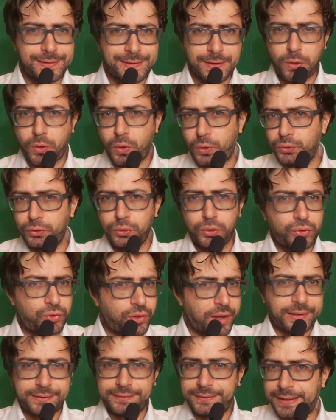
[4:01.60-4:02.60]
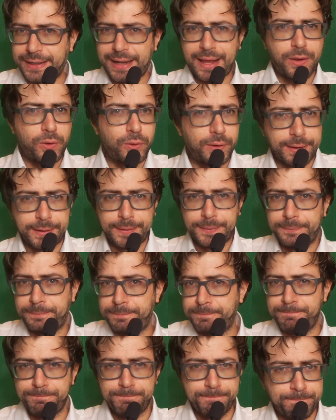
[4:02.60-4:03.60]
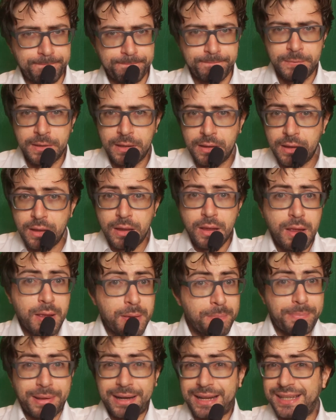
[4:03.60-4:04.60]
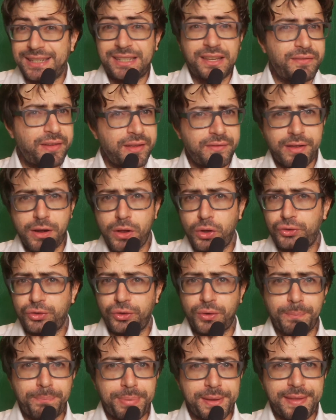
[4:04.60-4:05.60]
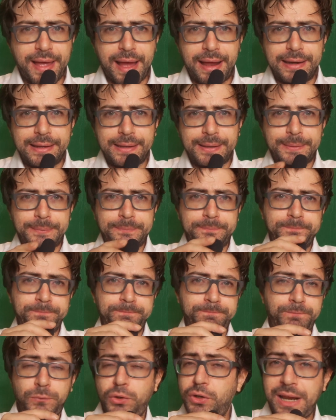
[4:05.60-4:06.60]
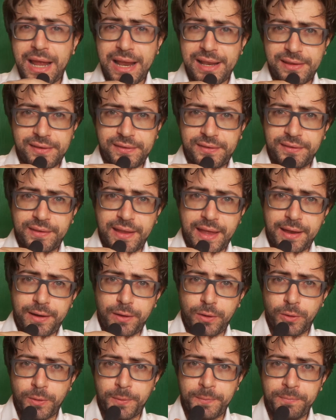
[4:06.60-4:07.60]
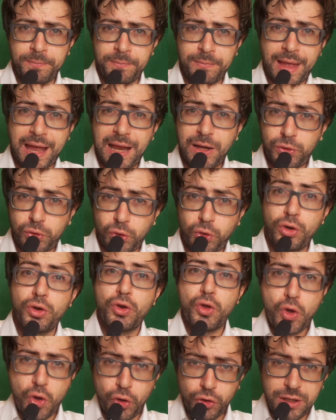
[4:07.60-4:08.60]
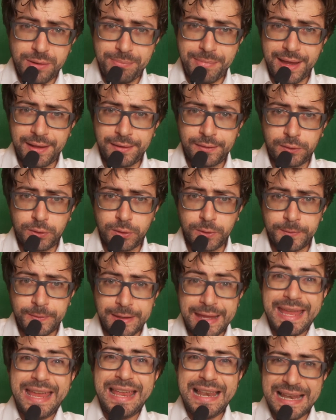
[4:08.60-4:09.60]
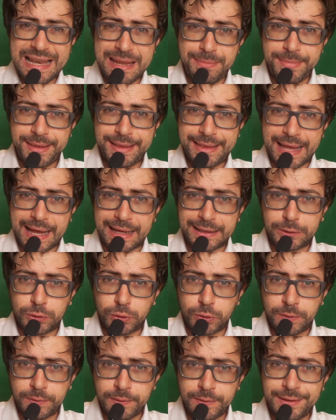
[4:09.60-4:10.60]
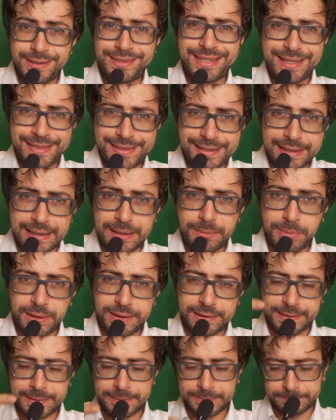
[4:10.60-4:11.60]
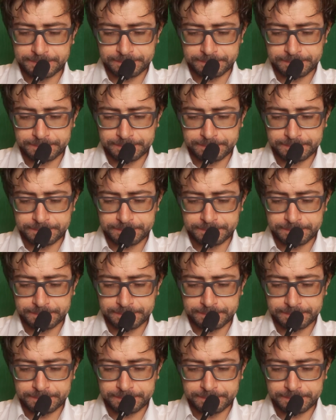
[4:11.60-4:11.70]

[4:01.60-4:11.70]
secondo certe regole, mh? Mm? perché se vai veloce non pedali, non hai il desiderio, hai solo il godimento illimitato, senza limiti.